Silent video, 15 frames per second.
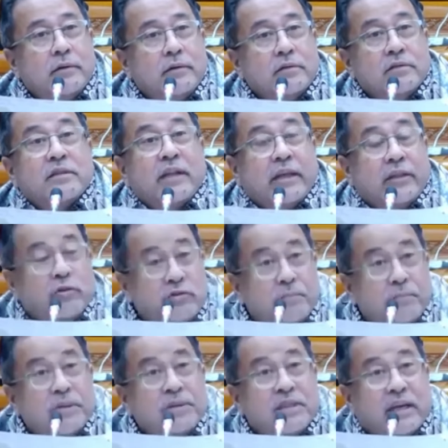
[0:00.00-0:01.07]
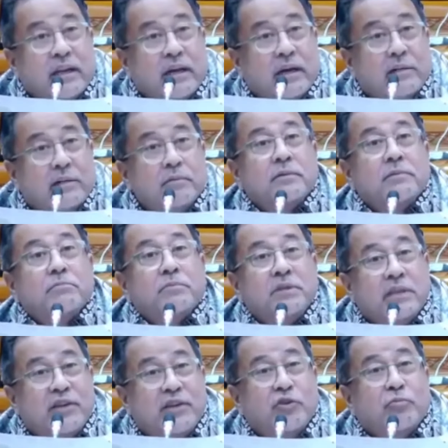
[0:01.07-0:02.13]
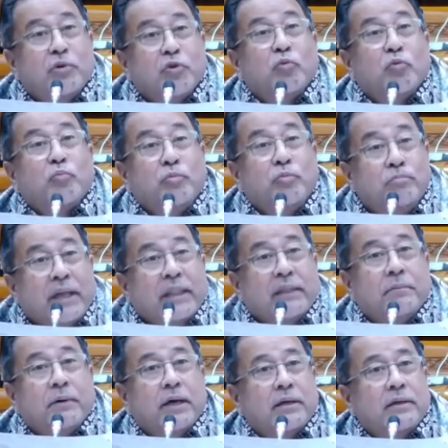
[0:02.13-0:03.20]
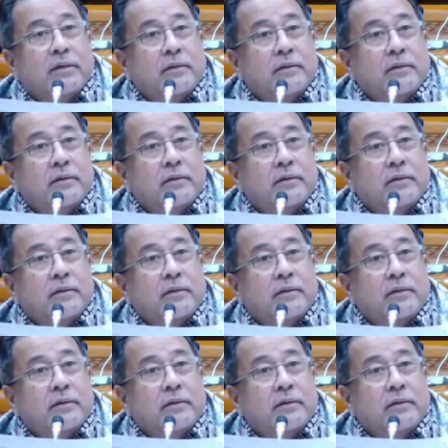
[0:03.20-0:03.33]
Setelah itu sampai sekarang menjadi nomor 24 Pak.